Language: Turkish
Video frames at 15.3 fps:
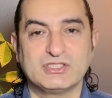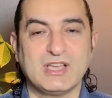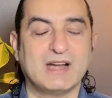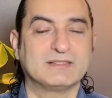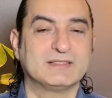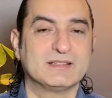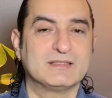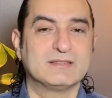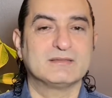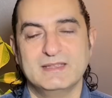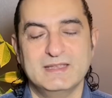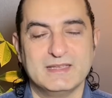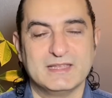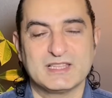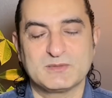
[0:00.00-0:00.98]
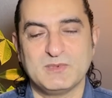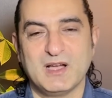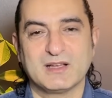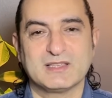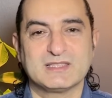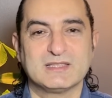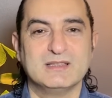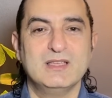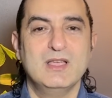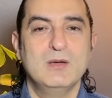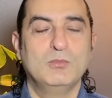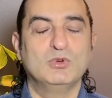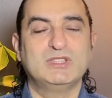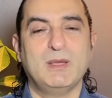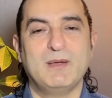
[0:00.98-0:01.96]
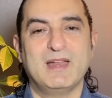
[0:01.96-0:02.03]
Chartered İngiliz Bankası
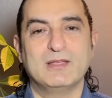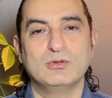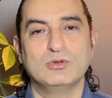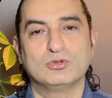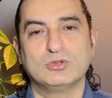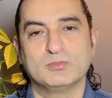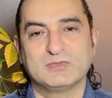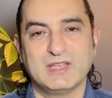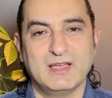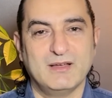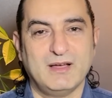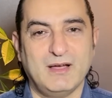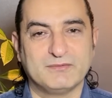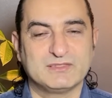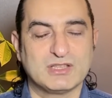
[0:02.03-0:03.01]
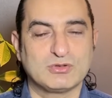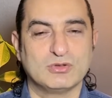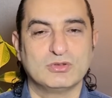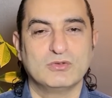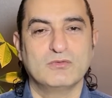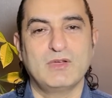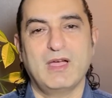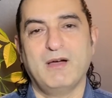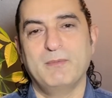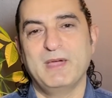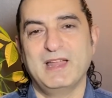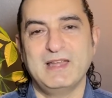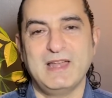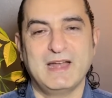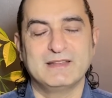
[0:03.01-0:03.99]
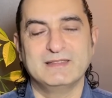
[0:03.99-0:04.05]
muhtemelen YouTube'da hafta sonu
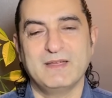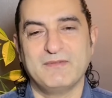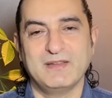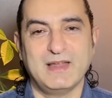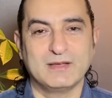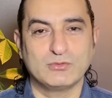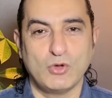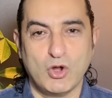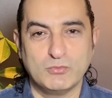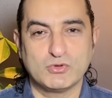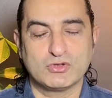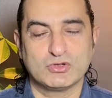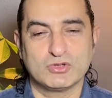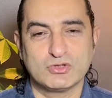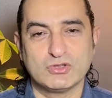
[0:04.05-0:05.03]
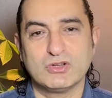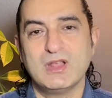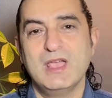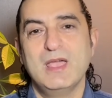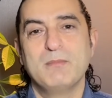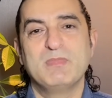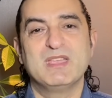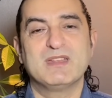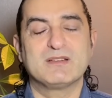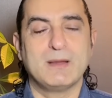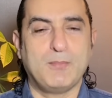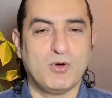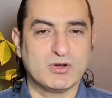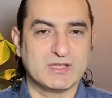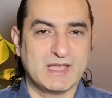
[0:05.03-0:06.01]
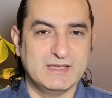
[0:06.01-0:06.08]
haberlerinde falan görmüşsünüzdür. Bir
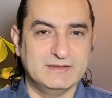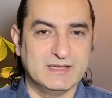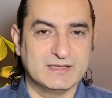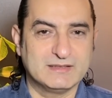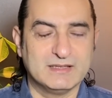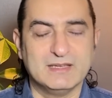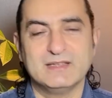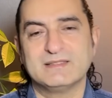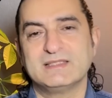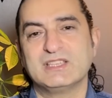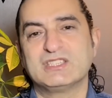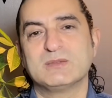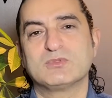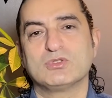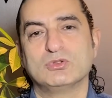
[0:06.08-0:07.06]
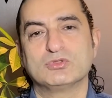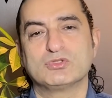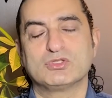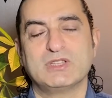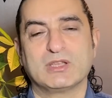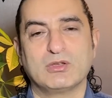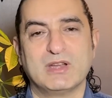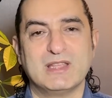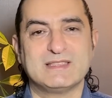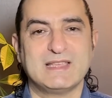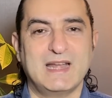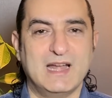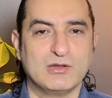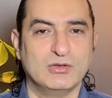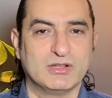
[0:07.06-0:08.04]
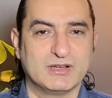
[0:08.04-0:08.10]
rapor yayınladı. Seçim sonucuna göre
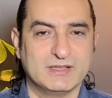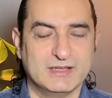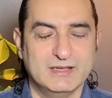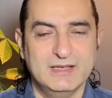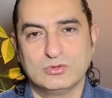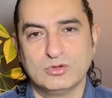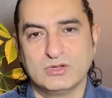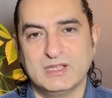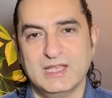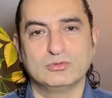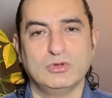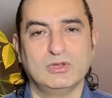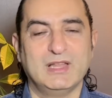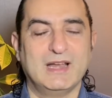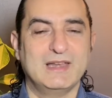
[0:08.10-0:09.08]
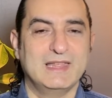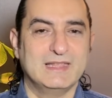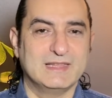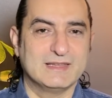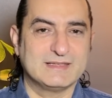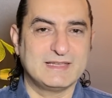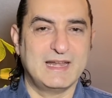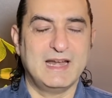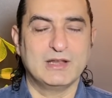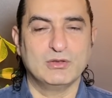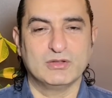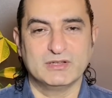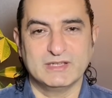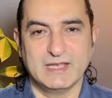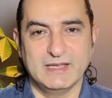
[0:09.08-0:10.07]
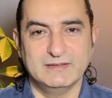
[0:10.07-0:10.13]
senaryolarını, Türkiye dolarla ilgili
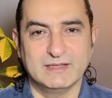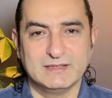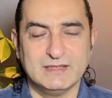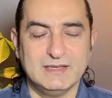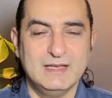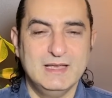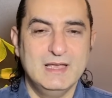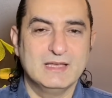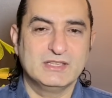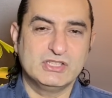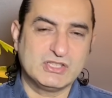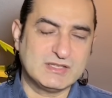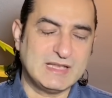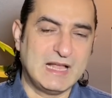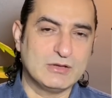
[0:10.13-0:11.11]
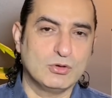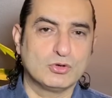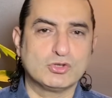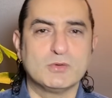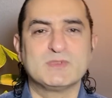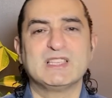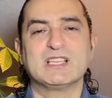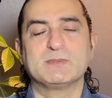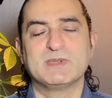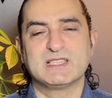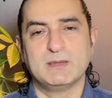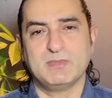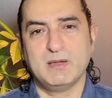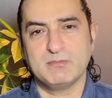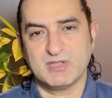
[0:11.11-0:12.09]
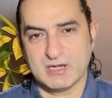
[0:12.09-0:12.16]
senaryolarını yayınladı. Kişisel görüşüm saçma
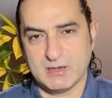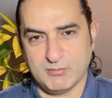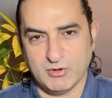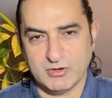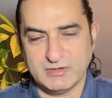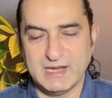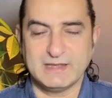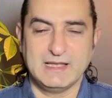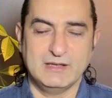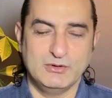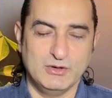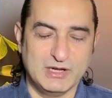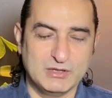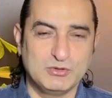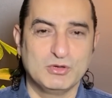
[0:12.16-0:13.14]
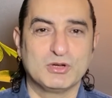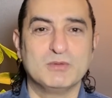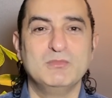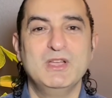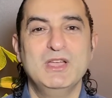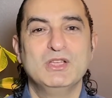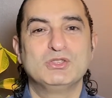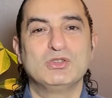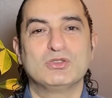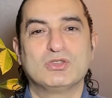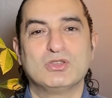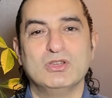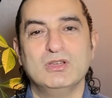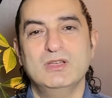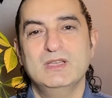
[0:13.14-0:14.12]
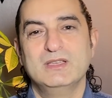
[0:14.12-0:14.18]
sapan bir rapor. Neden öyle diyorum?
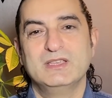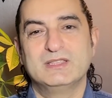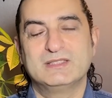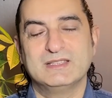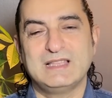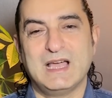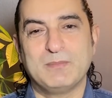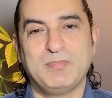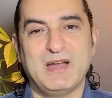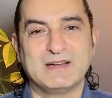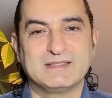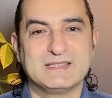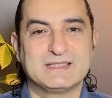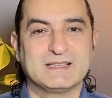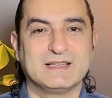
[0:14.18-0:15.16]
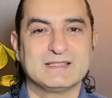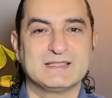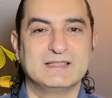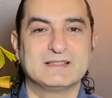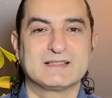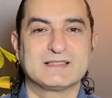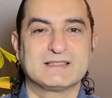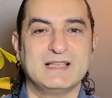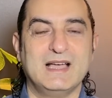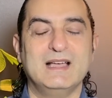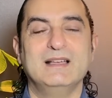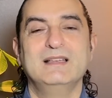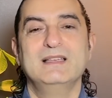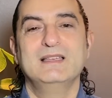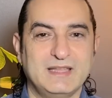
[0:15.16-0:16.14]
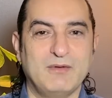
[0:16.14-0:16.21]
Çünkü iktidar partisi
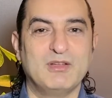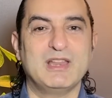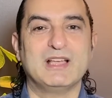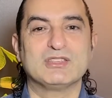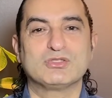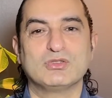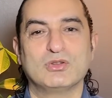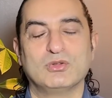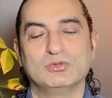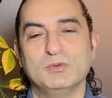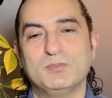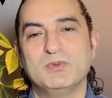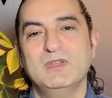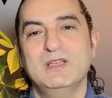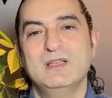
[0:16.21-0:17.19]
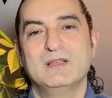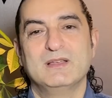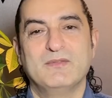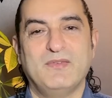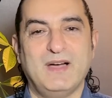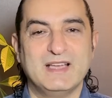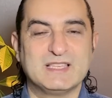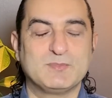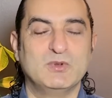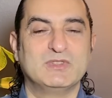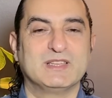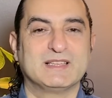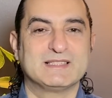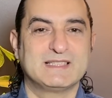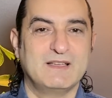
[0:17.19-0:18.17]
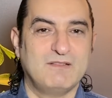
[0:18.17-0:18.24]
kazanırsa devalüasyon olup faiz
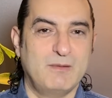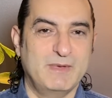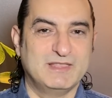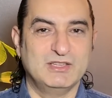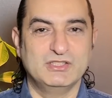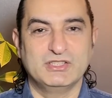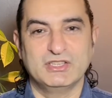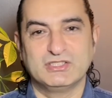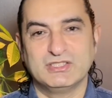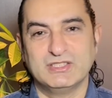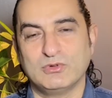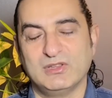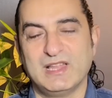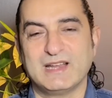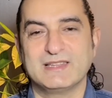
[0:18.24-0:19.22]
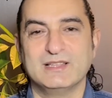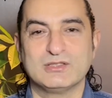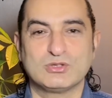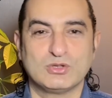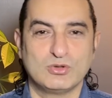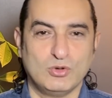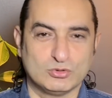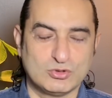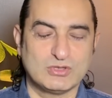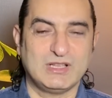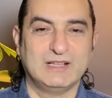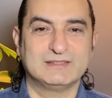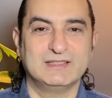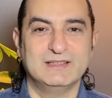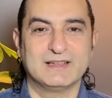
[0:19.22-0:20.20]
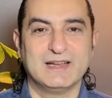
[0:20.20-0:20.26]
politikası devam edileceği için dolar yıl sonu
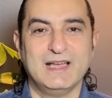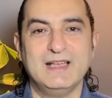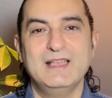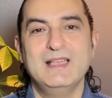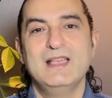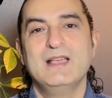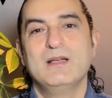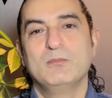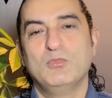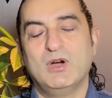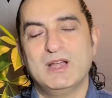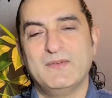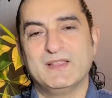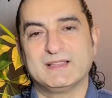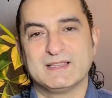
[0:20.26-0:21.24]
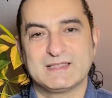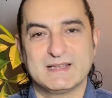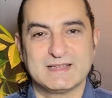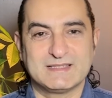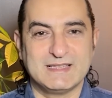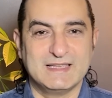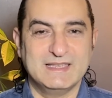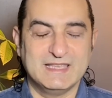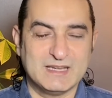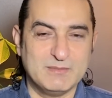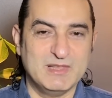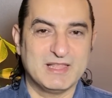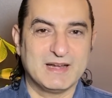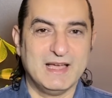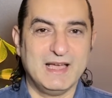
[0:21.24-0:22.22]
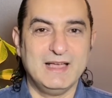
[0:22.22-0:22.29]
36 lira, Muhalefet kazanırsa 20
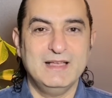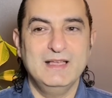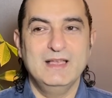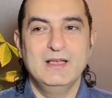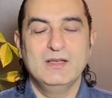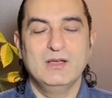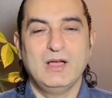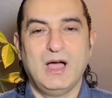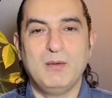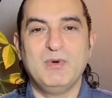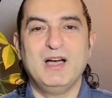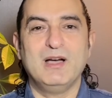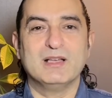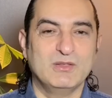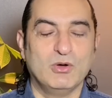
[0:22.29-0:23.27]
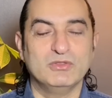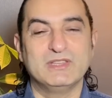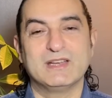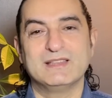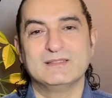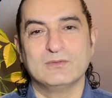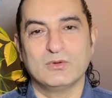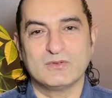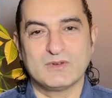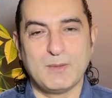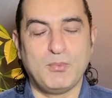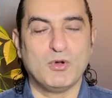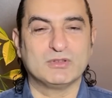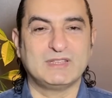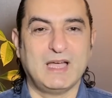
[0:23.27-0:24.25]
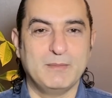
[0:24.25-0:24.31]
lira. Ama onların
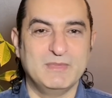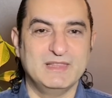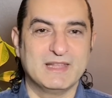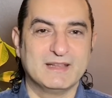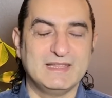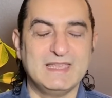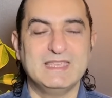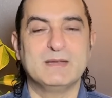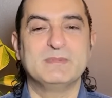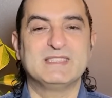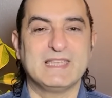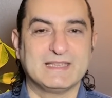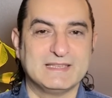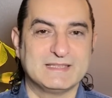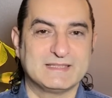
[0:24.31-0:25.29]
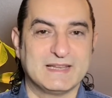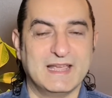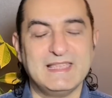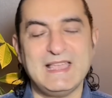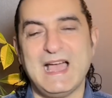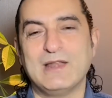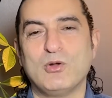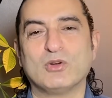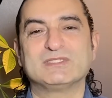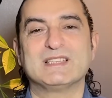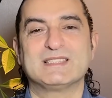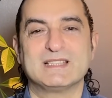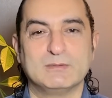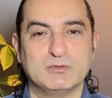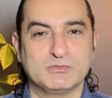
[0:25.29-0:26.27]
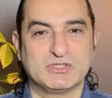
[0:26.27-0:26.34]
rapor tahminleri de 28 lira. Yani
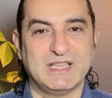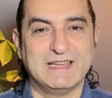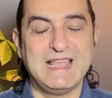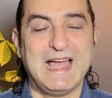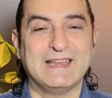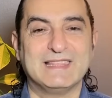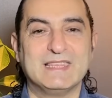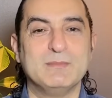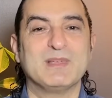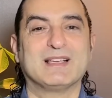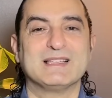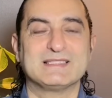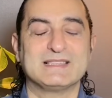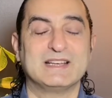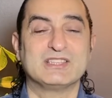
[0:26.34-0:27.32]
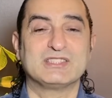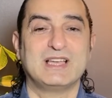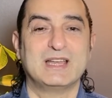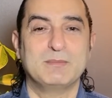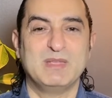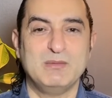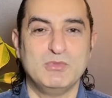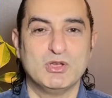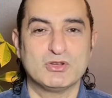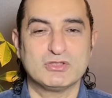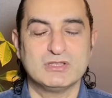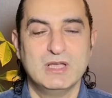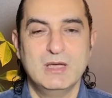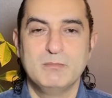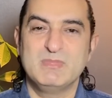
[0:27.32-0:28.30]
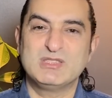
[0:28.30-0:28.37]
ortasını bulmuşlar. Yani kimin kazanacağını bilmiyoruz.
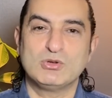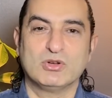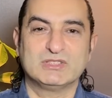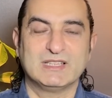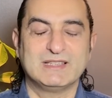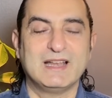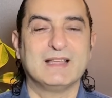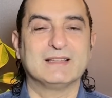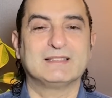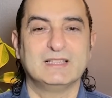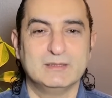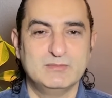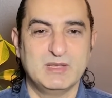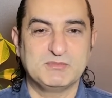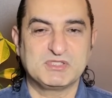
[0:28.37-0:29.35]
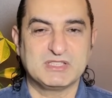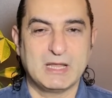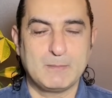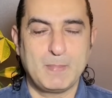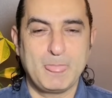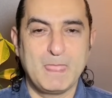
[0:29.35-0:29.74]
Biz ortadan atalım demişler.